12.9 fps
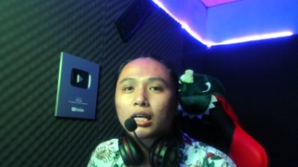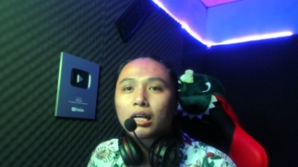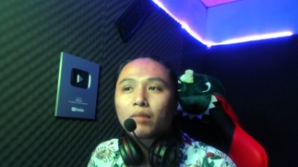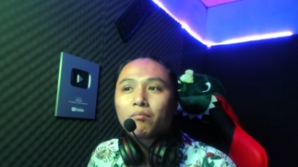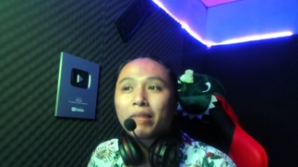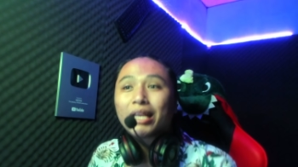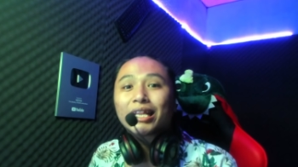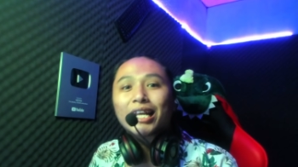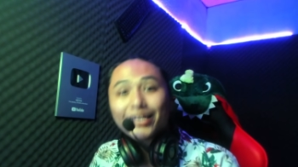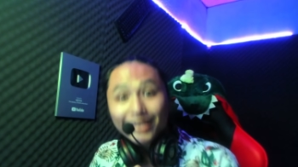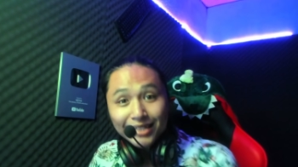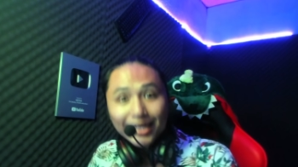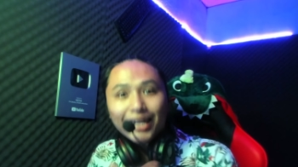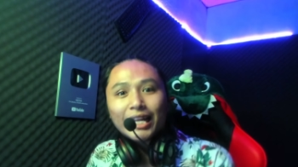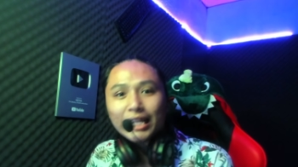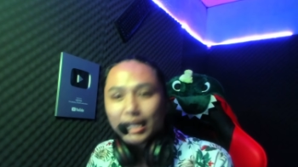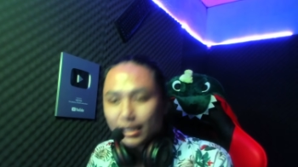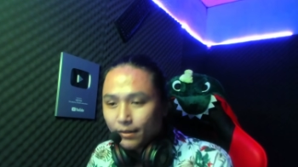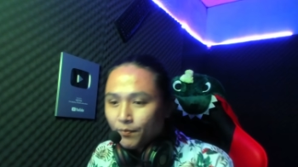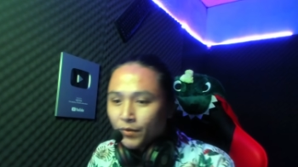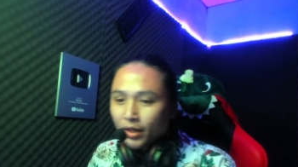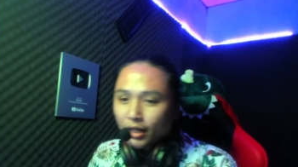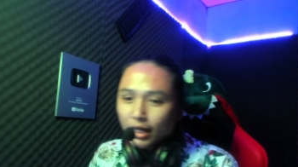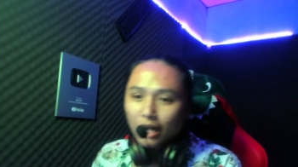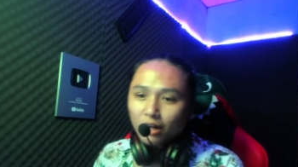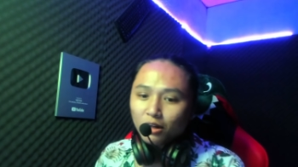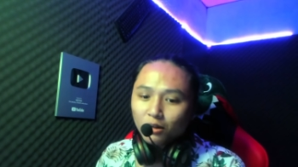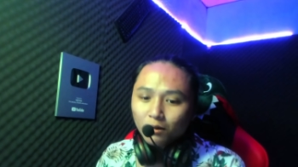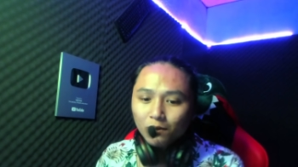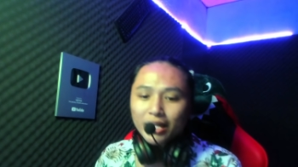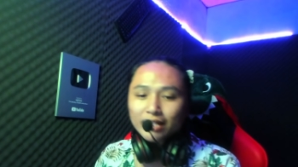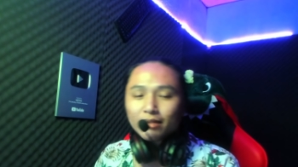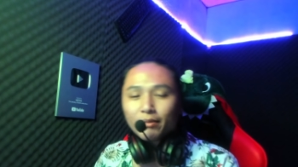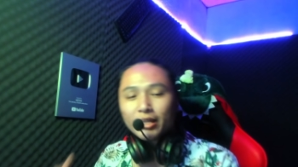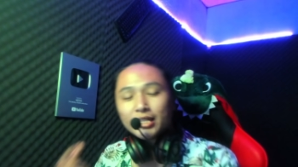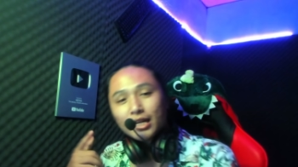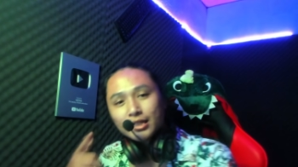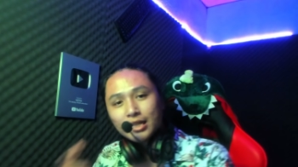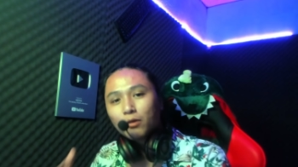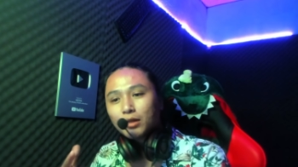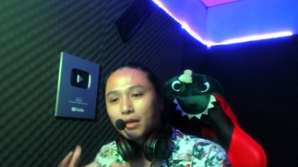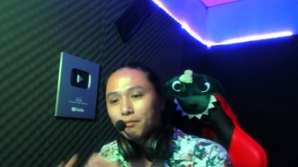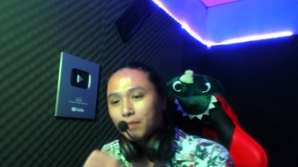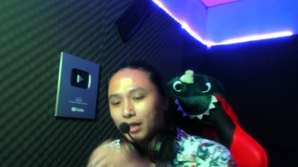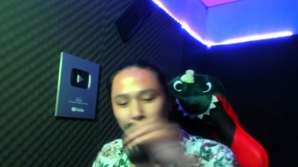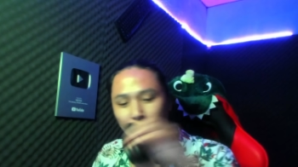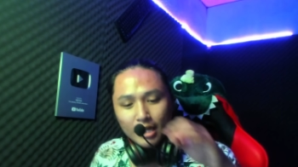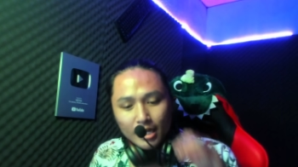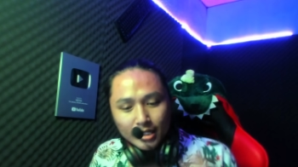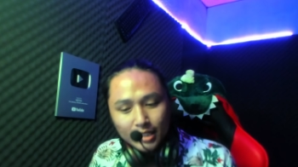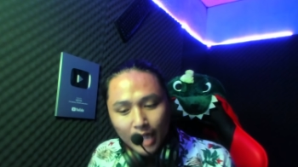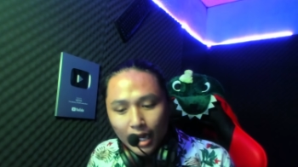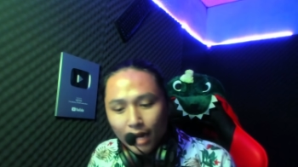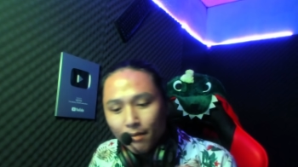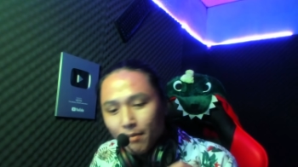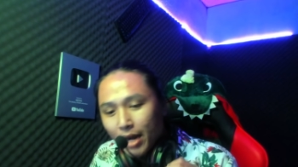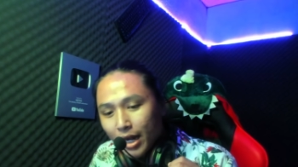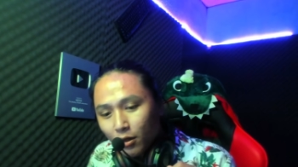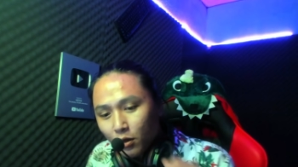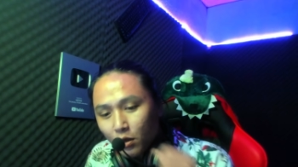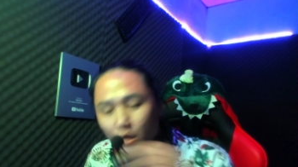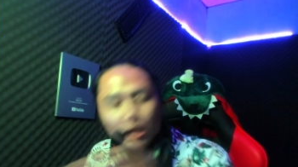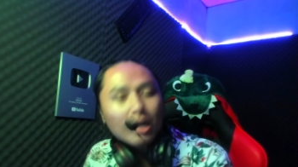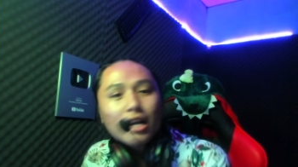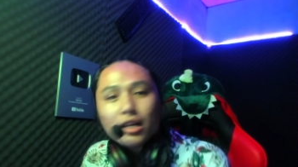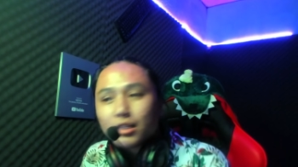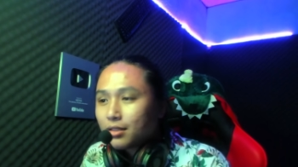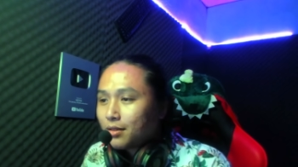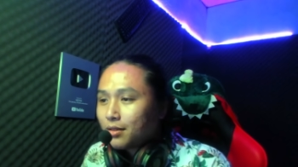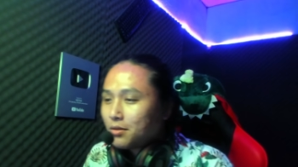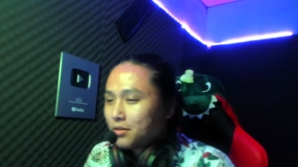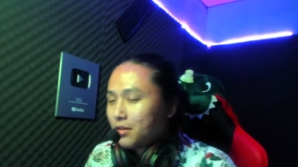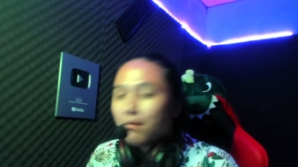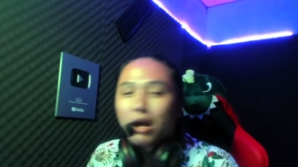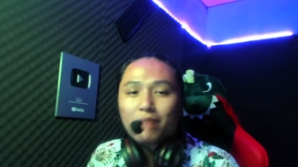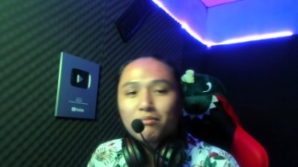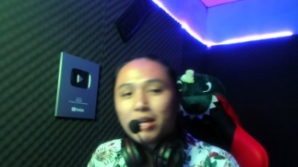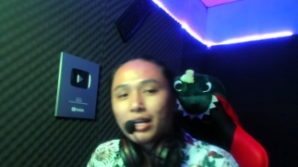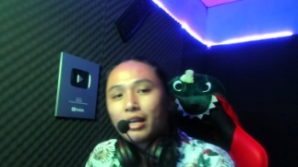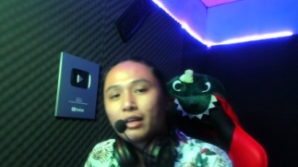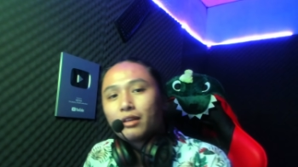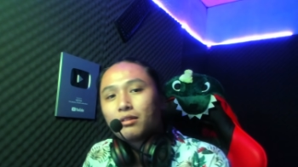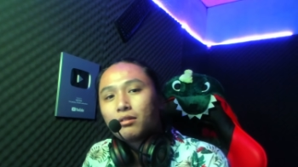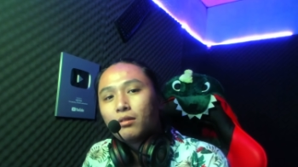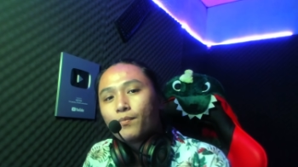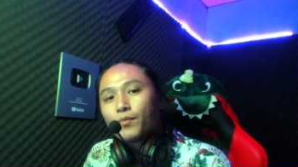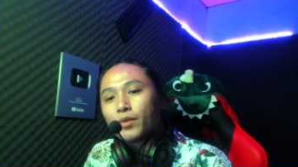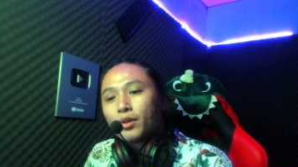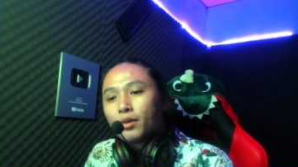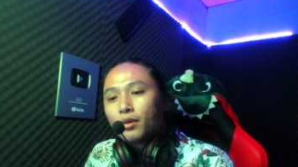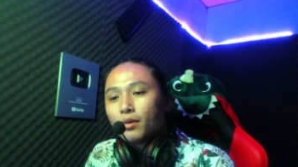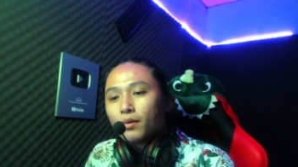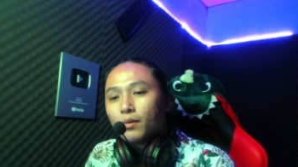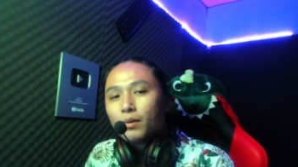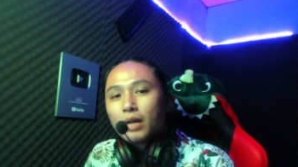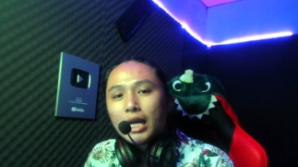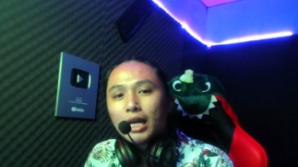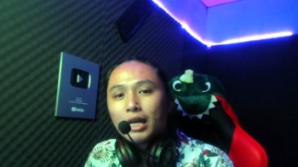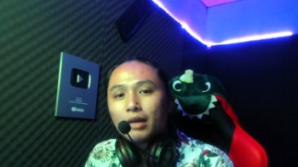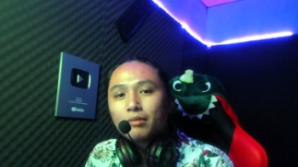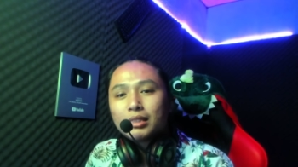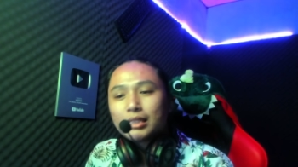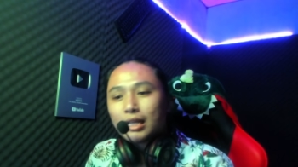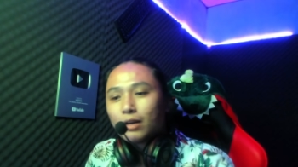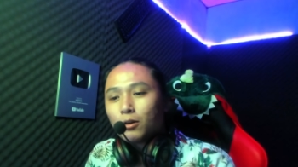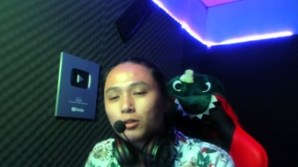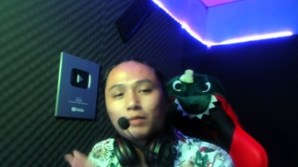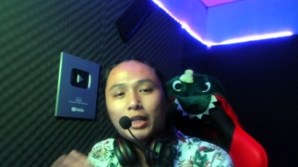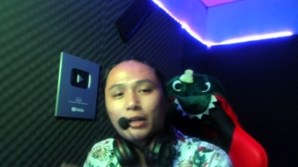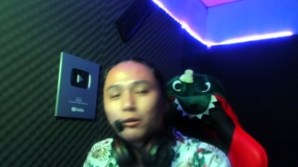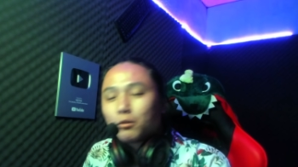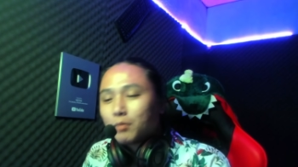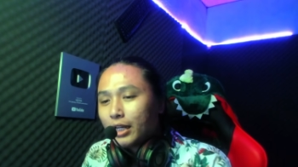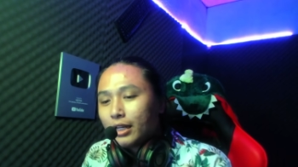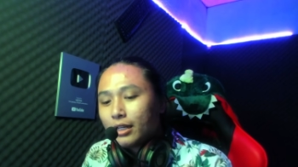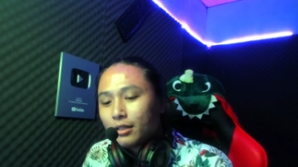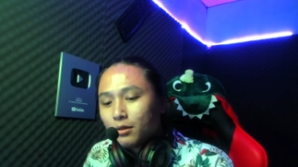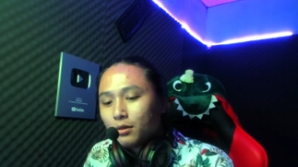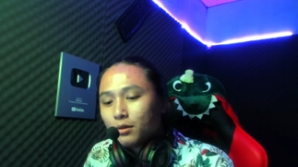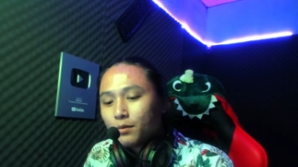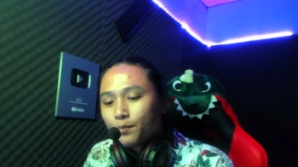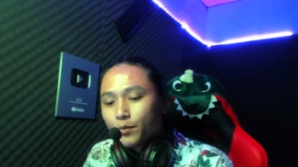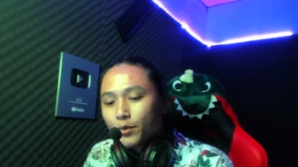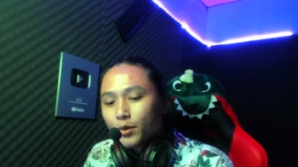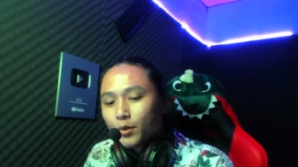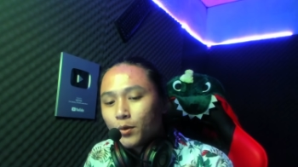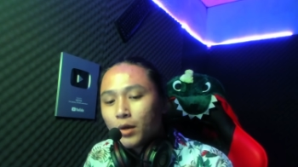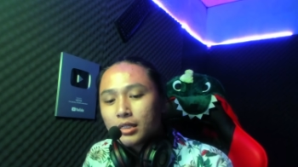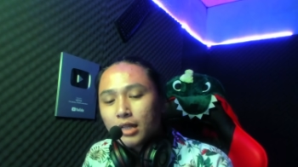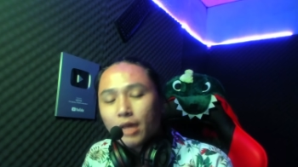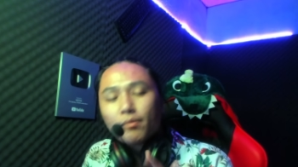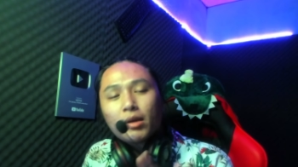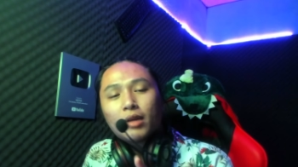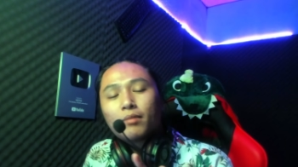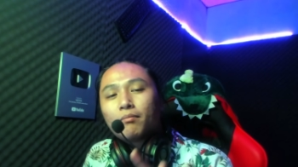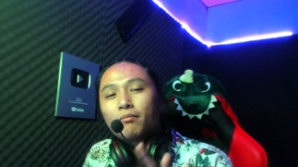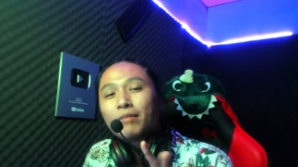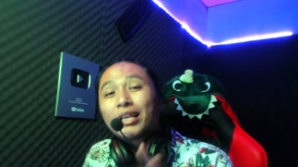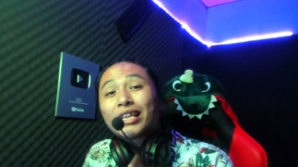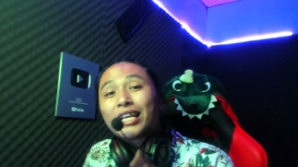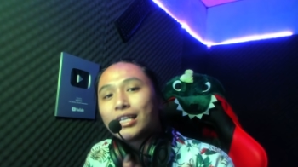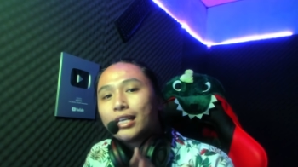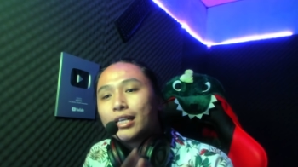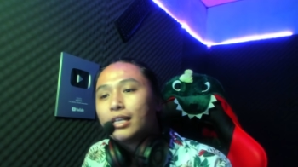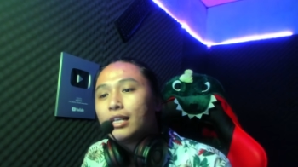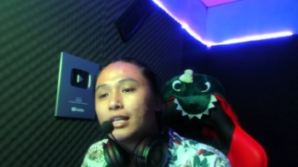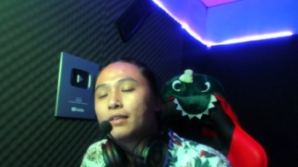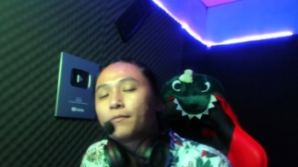mentalitasnya kelihatan. Kalau lu biasa main jarak jauh tapi cara main lu ngeras, ngebarbar kayak gitu, udah bisa ngotlay-ngotlay kayak gitu, gue rasa emang mentalnya dia nih